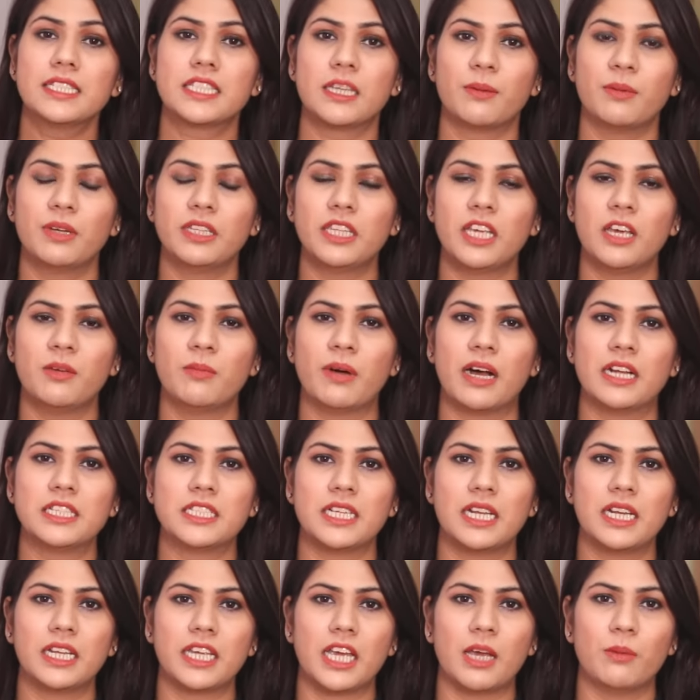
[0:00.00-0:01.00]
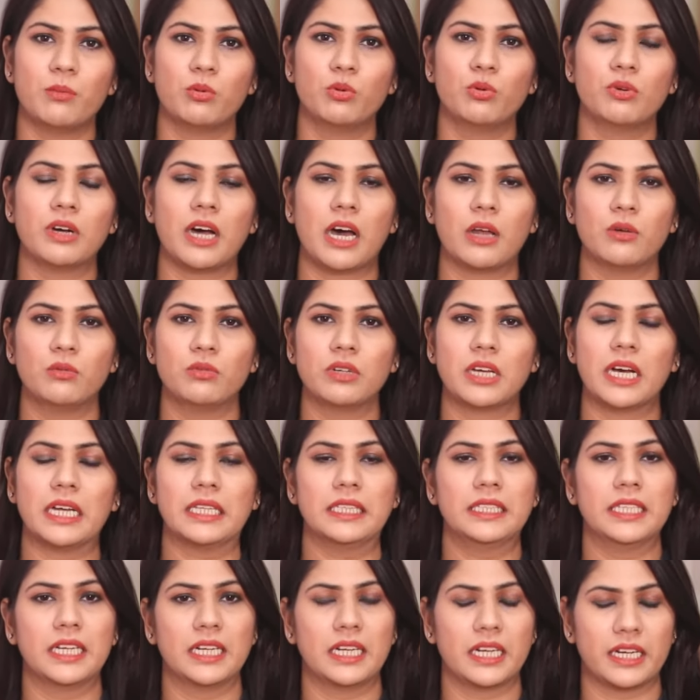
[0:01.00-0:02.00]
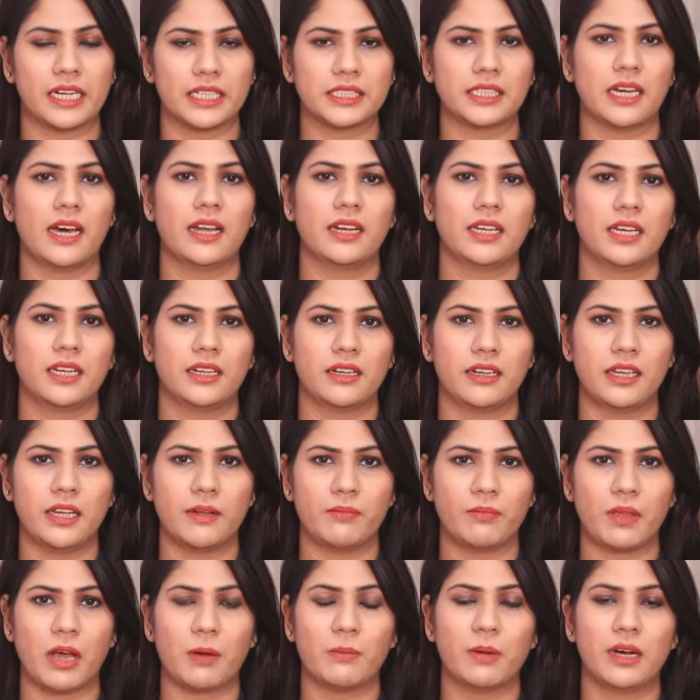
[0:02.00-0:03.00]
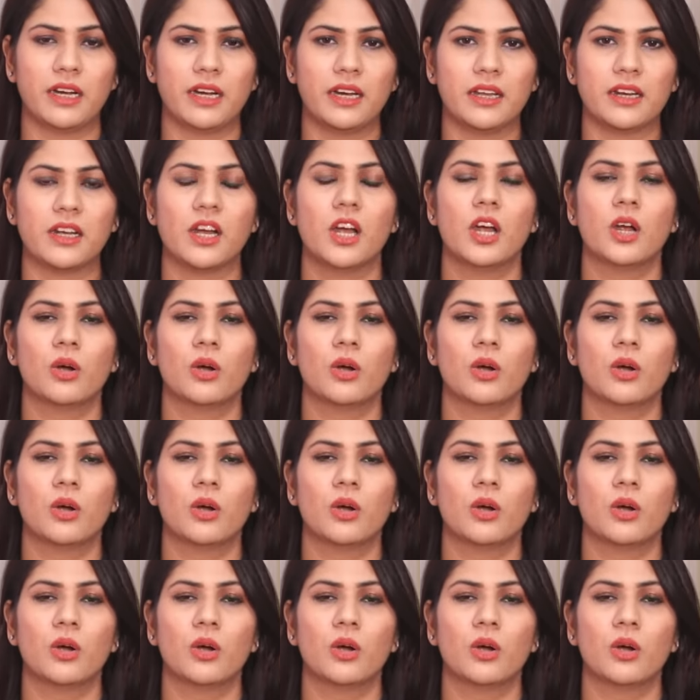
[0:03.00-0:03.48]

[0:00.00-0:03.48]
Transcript: समिति हिमाचल के भू कानून का अध्ययन लगातार कर रही है अब अगर